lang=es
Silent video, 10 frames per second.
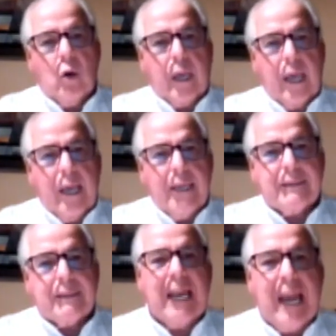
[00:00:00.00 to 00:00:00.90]
lo que
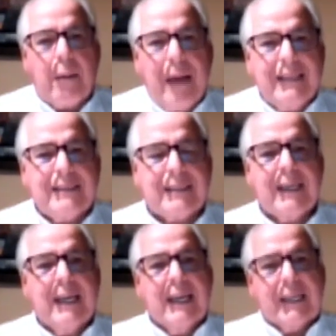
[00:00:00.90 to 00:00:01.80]
es el
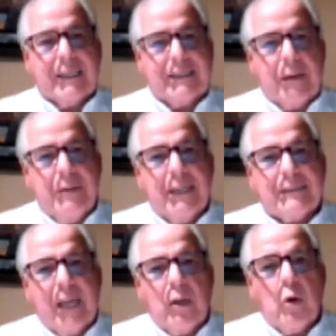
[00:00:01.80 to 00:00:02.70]
avance que se había
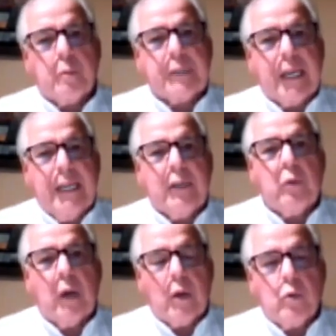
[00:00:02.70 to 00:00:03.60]
estado
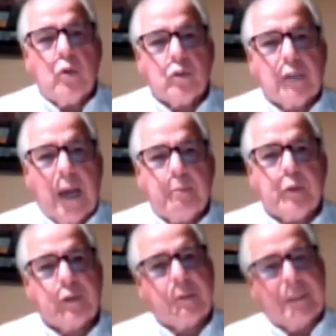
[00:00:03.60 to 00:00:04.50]
obteniendo en algunos
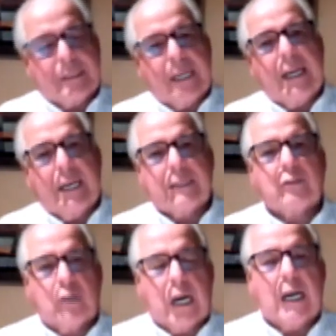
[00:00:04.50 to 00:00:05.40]
campos en materia
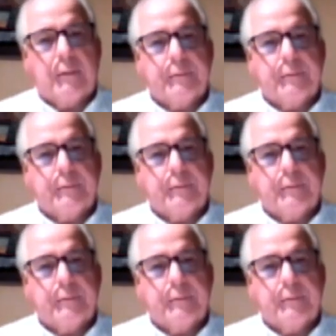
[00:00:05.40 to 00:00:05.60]
nacional.